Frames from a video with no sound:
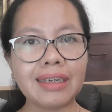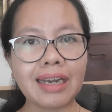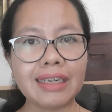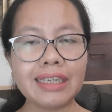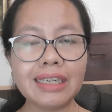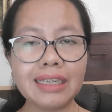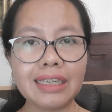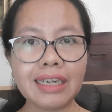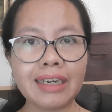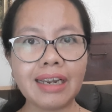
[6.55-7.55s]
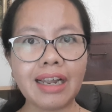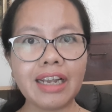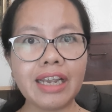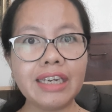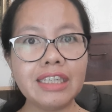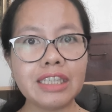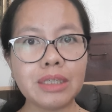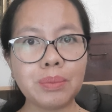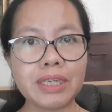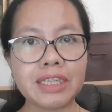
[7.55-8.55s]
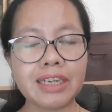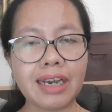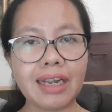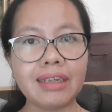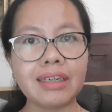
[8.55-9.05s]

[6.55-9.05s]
kali ini adalah edisi spesial.